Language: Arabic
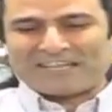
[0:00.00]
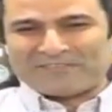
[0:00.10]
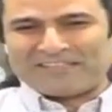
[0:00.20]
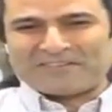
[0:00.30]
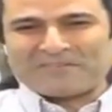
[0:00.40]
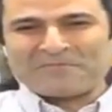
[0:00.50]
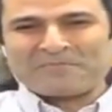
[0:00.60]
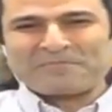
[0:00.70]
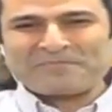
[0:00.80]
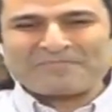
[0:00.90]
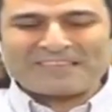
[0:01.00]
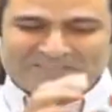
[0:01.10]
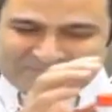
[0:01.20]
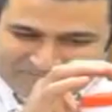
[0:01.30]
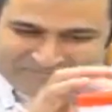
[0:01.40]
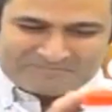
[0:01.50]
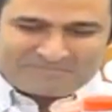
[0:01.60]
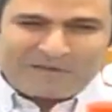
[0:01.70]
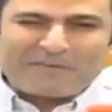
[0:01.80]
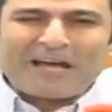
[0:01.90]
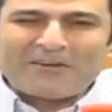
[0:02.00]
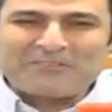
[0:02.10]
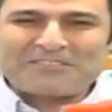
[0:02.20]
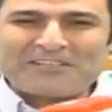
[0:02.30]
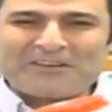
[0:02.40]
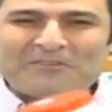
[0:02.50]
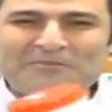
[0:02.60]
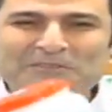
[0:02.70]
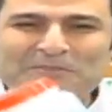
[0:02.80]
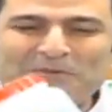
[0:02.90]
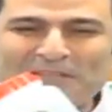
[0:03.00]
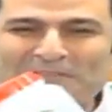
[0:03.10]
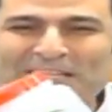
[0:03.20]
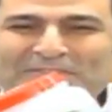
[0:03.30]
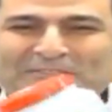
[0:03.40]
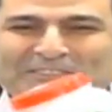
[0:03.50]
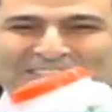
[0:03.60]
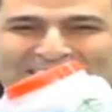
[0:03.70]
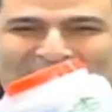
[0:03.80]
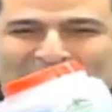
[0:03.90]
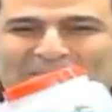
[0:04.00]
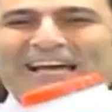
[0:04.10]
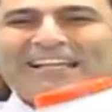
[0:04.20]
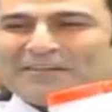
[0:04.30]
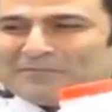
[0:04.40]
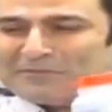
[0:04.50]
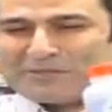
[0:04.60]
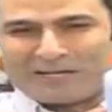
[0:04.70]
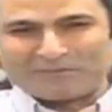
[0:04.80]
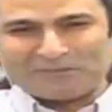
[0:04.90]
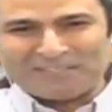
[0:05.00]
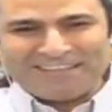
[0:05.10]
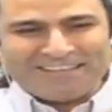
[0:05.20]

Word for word: جد عملنا ما بيلحقوا يوصل لهون بدوبه نعملها فوق دغري نعمل حلقه من فوق عبده